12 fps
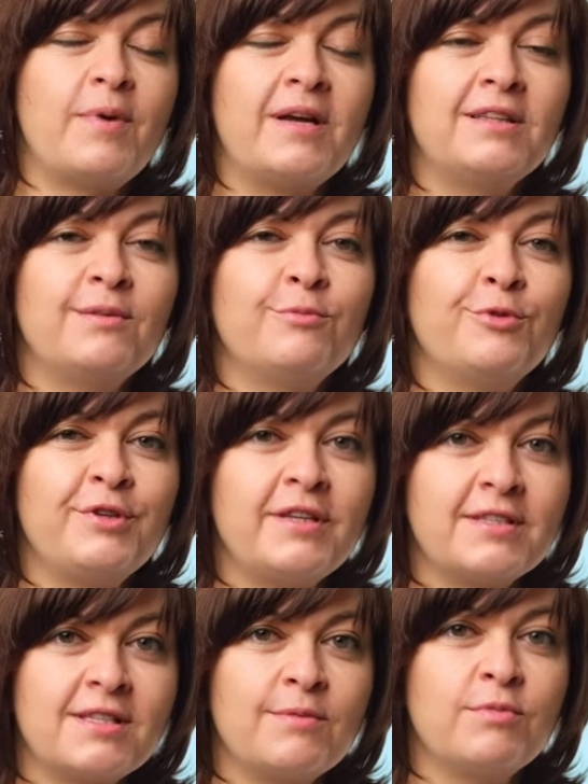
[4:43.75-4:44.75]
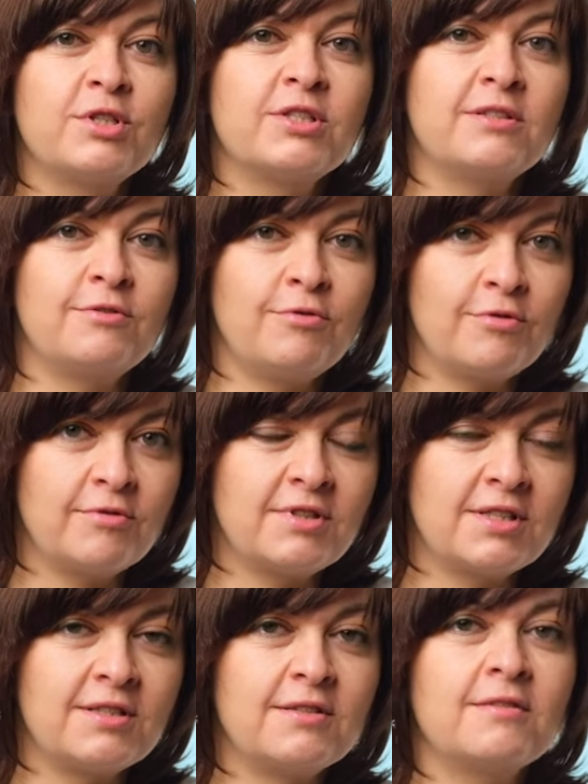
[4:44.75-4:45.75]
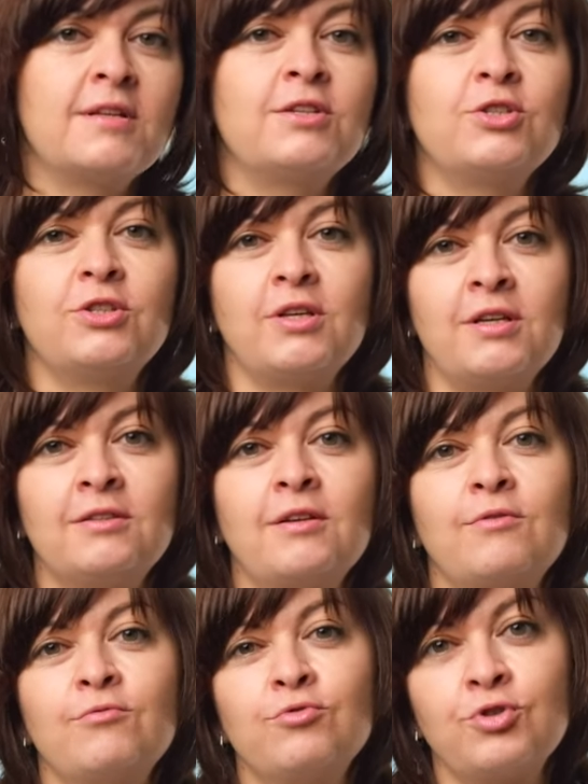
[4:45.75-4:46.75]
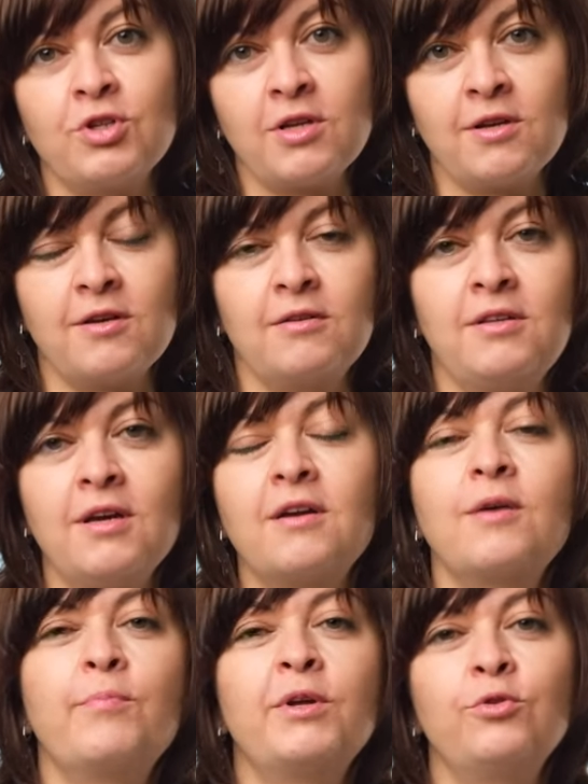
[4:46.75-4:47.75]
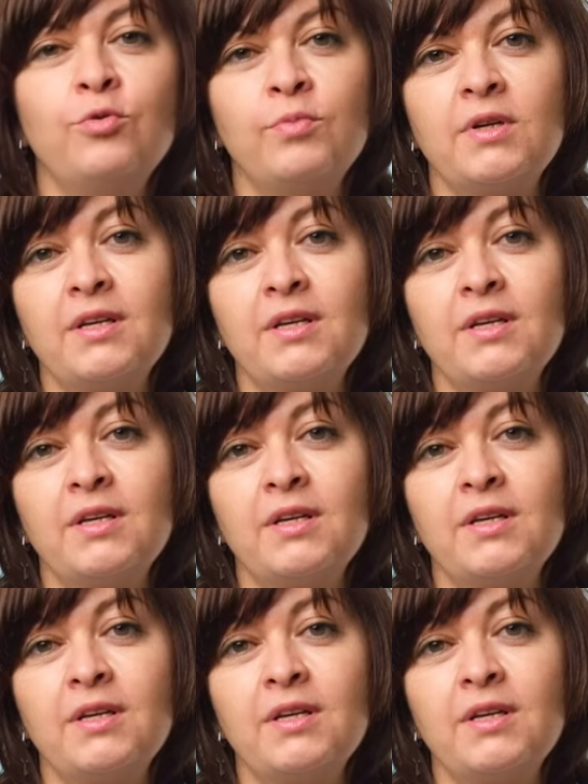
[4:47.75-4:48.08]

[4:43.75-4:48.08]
Поэтому, если мышцы дергаются, значит, это уже некое подобие